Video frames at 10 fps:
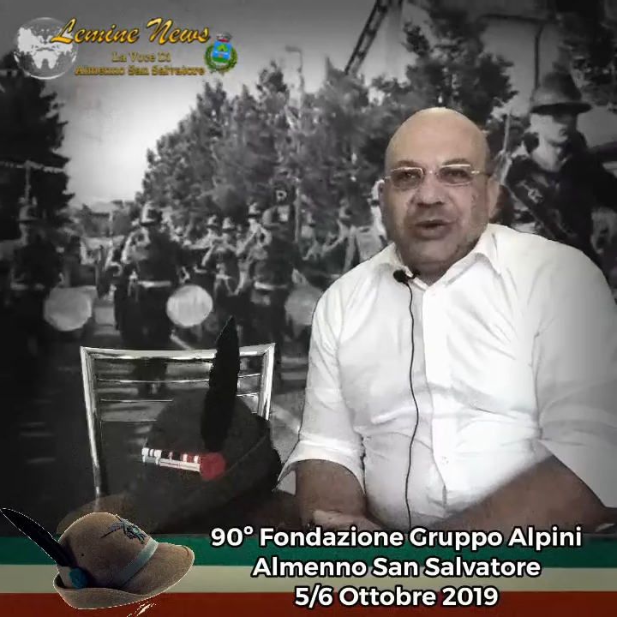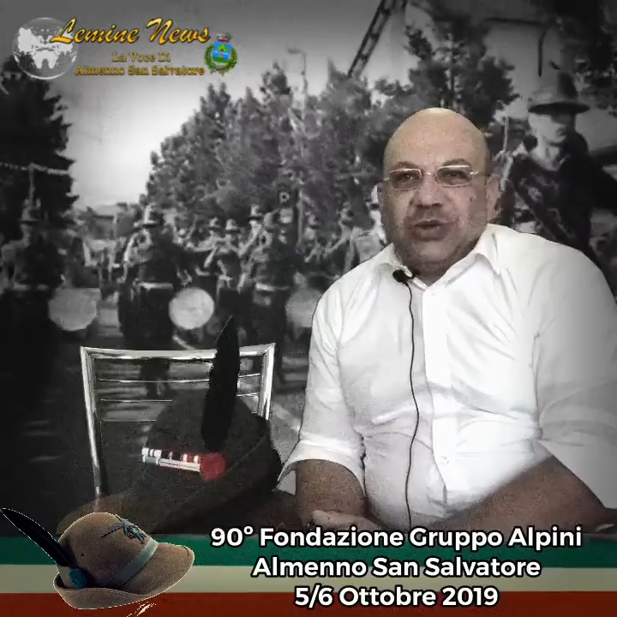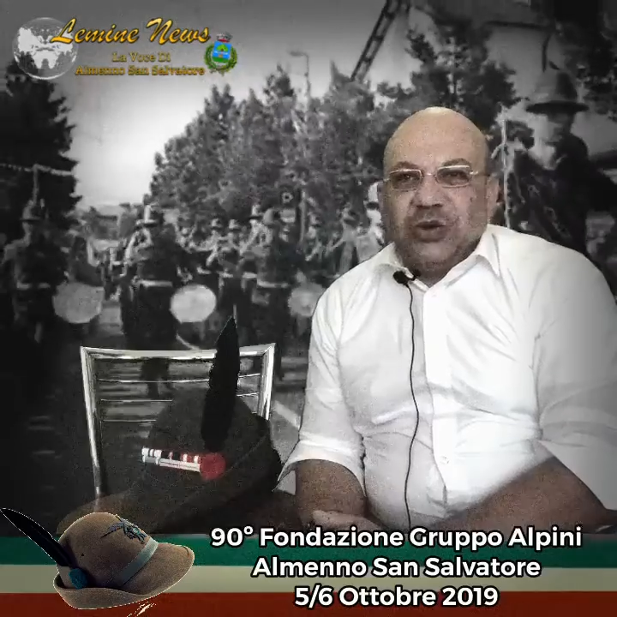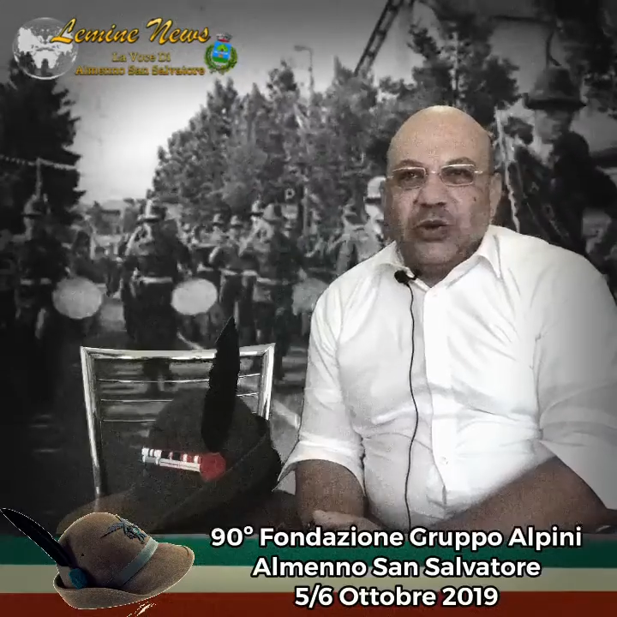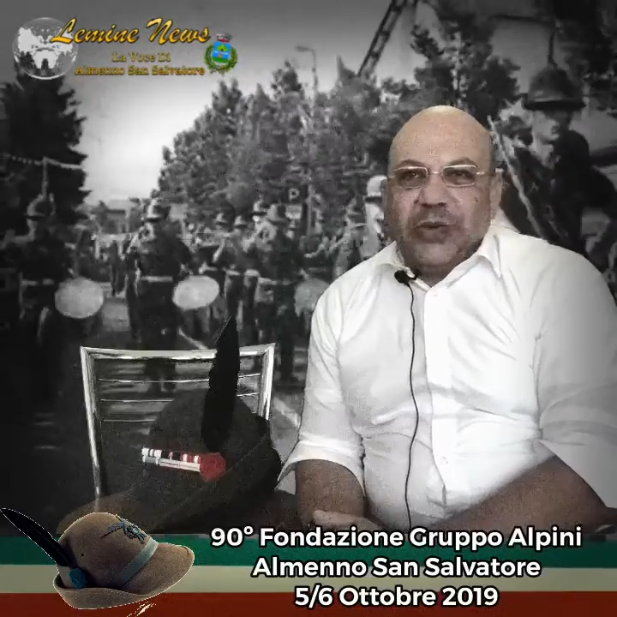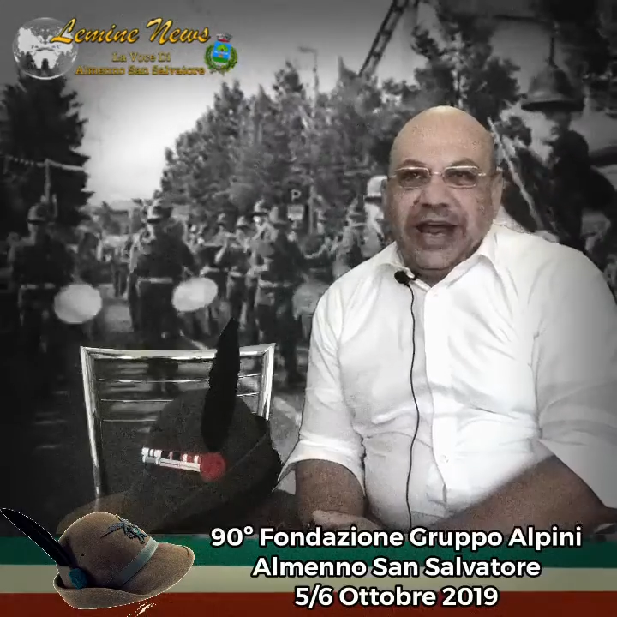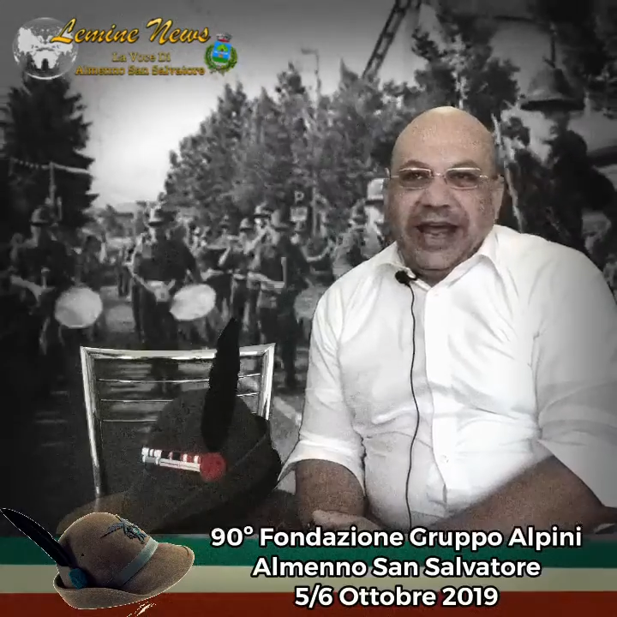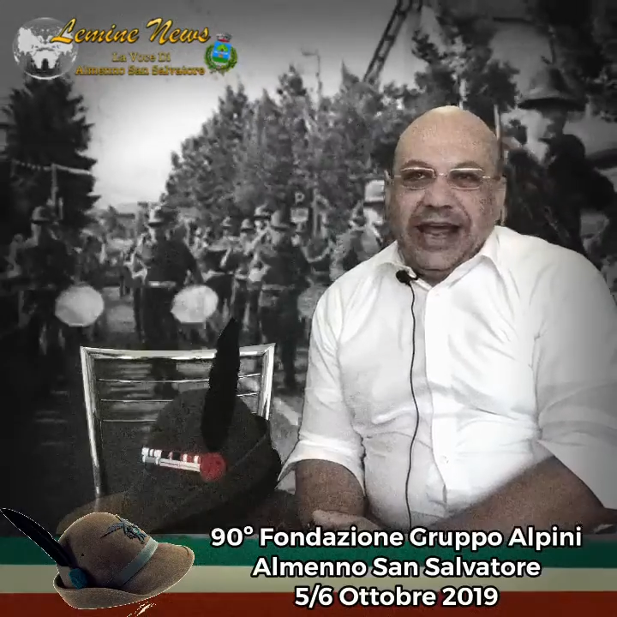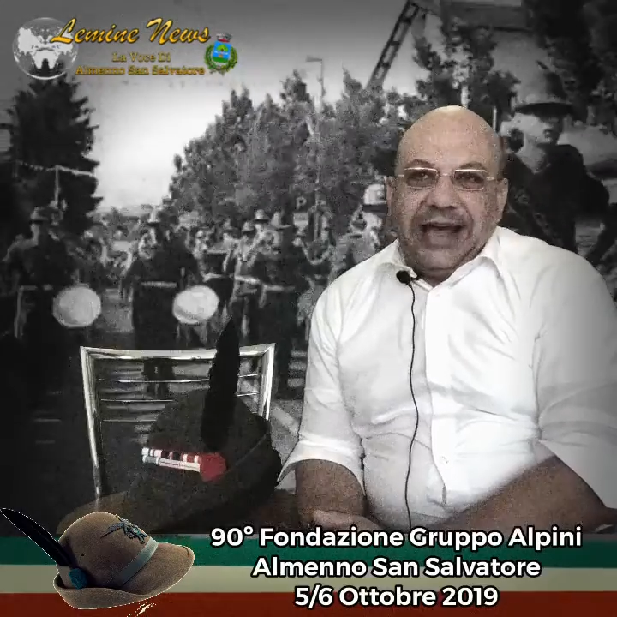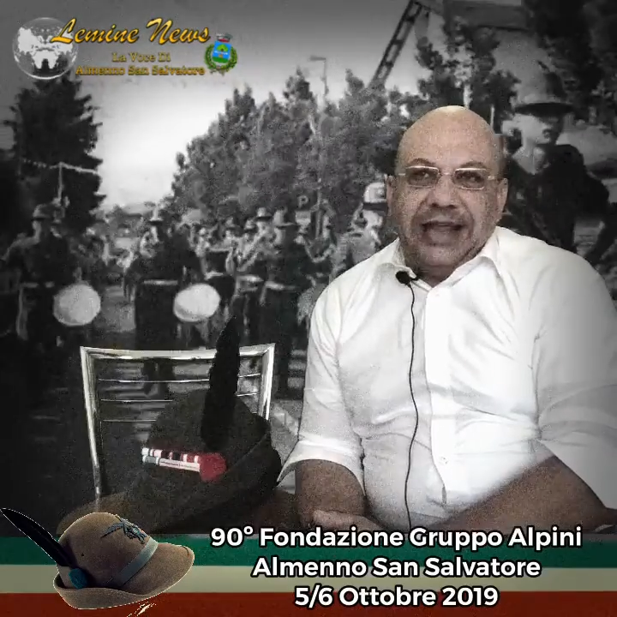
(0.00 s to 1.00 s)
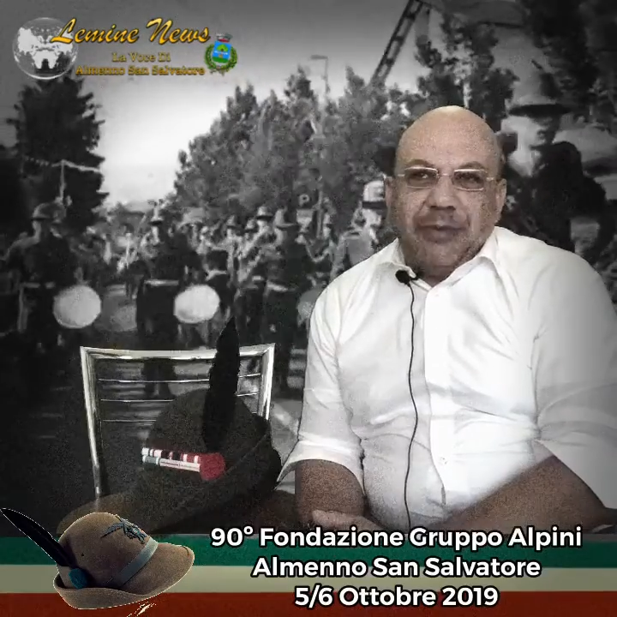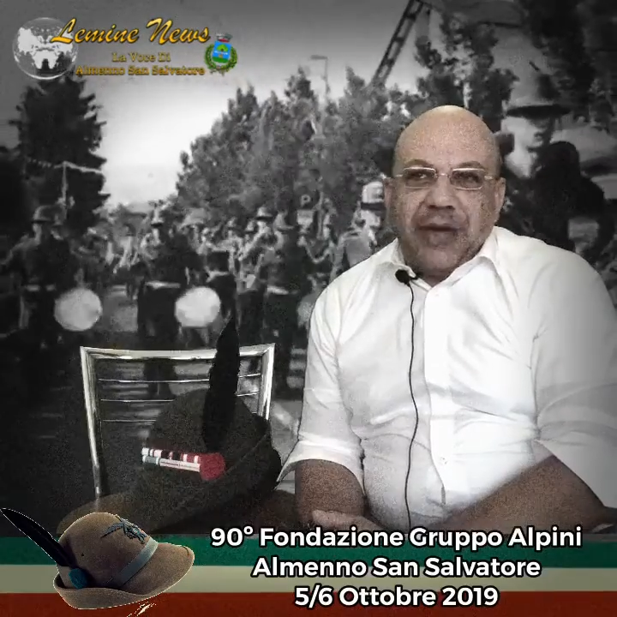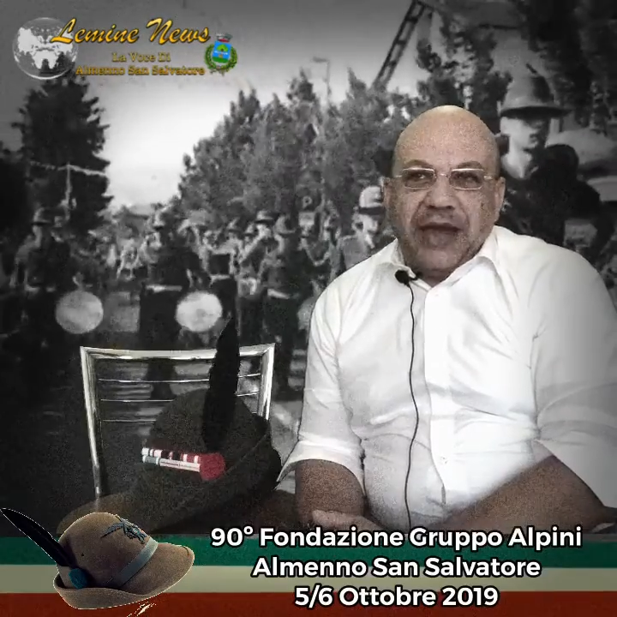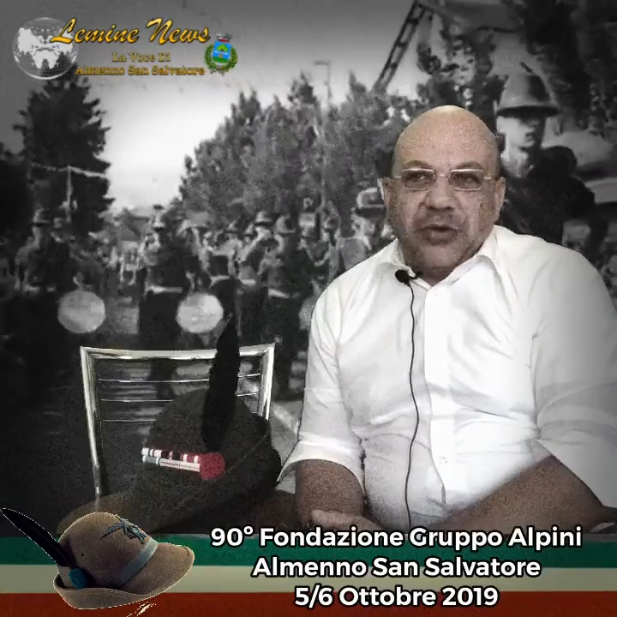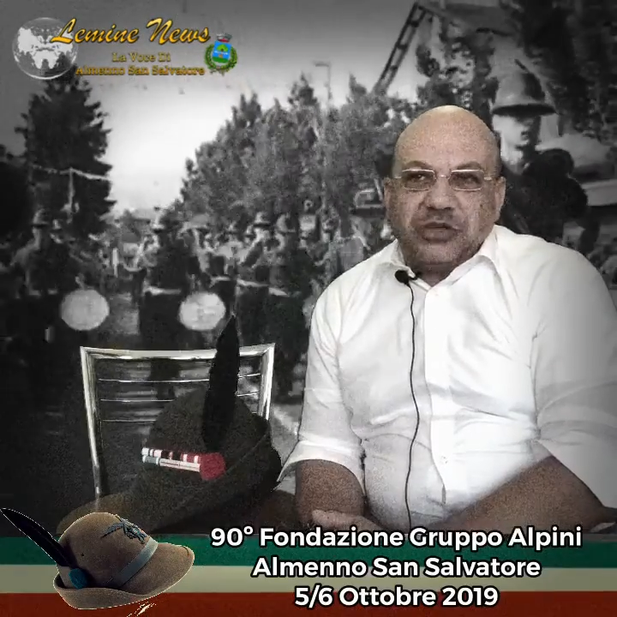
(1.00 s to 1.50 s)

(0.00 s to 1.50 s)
ottobre ad Almeno